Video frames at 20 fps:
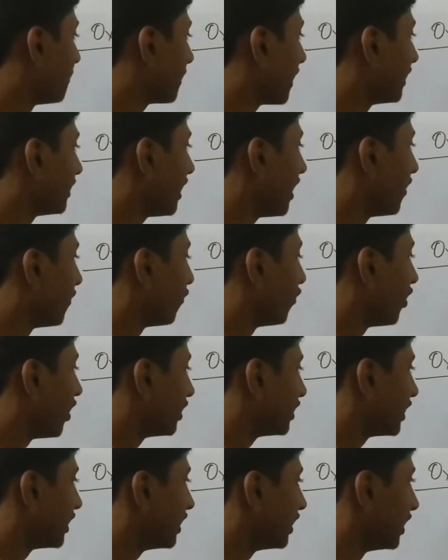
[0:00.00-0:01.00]
हैं
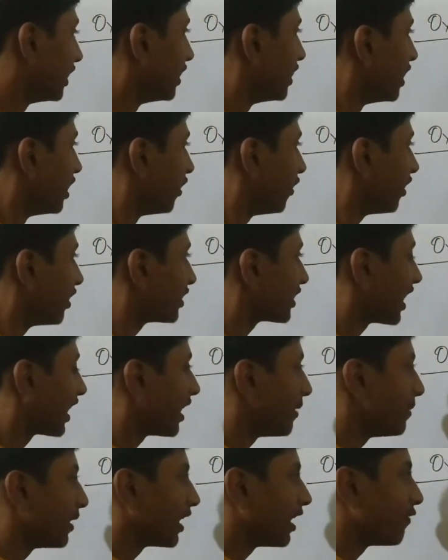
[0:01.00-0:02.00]
वाटर और इसका
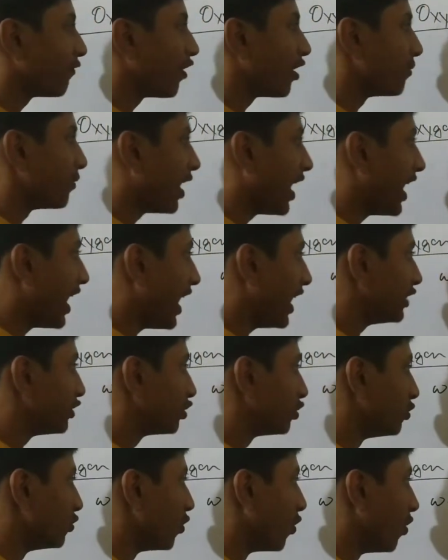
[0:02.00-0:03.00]
केमिकल फॉर्मूला है एच टू
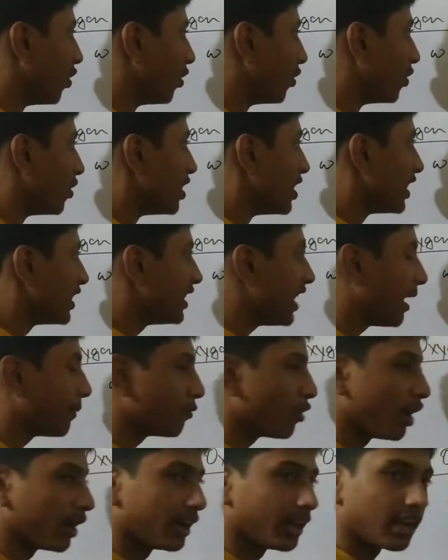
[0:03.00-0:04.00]
ओ ये आपको
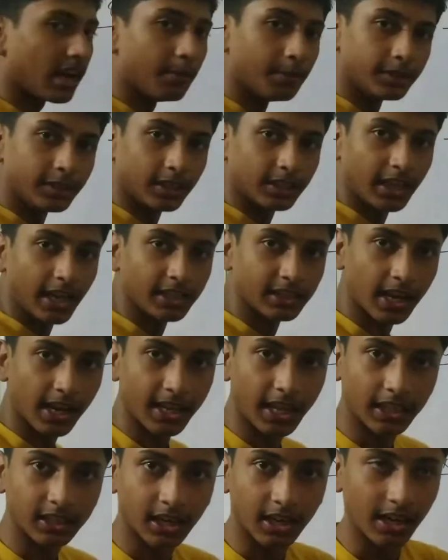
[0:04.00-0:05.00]
आगे काम आ सकता है इसलिए याद
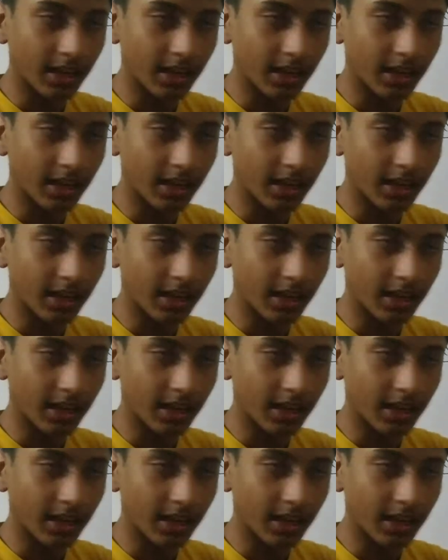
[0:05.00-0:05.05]
कर ले